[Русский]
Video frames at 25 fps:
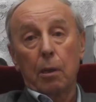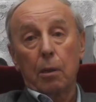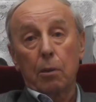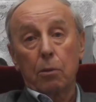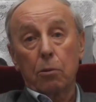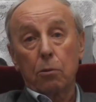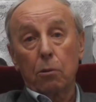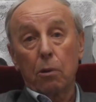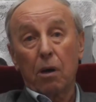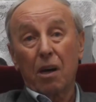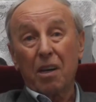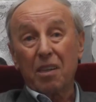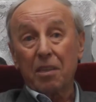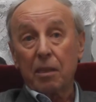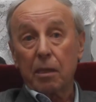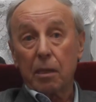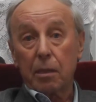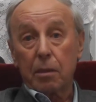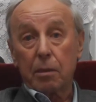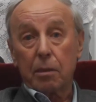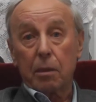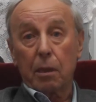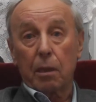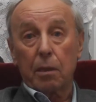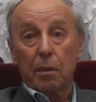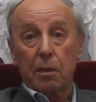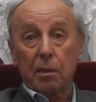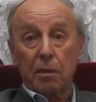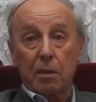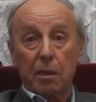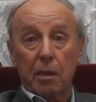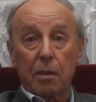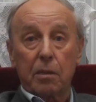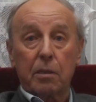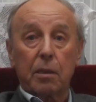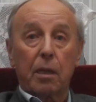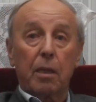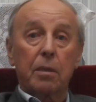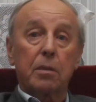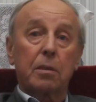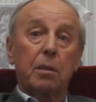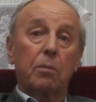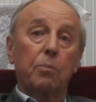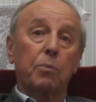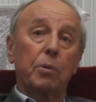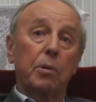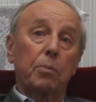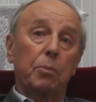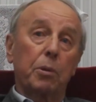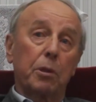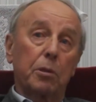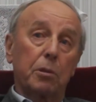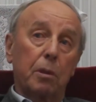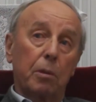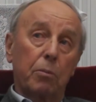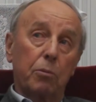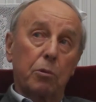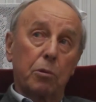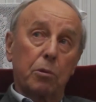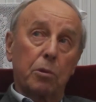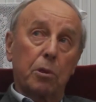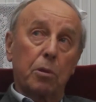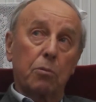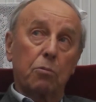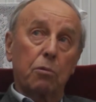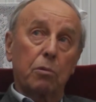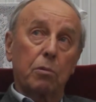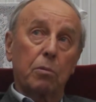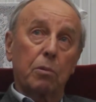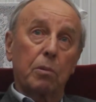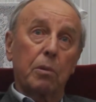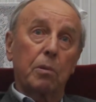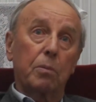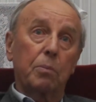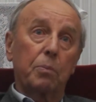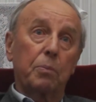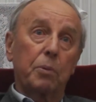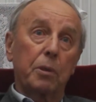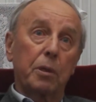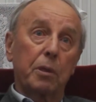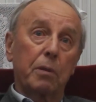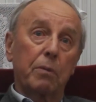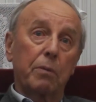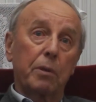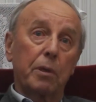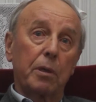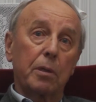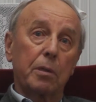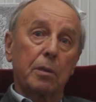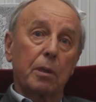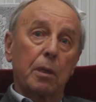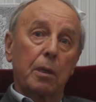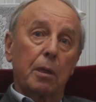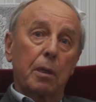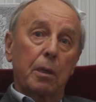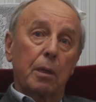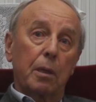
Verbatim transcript: Ну, оркестр стал разрастаться, потому что тут э, появились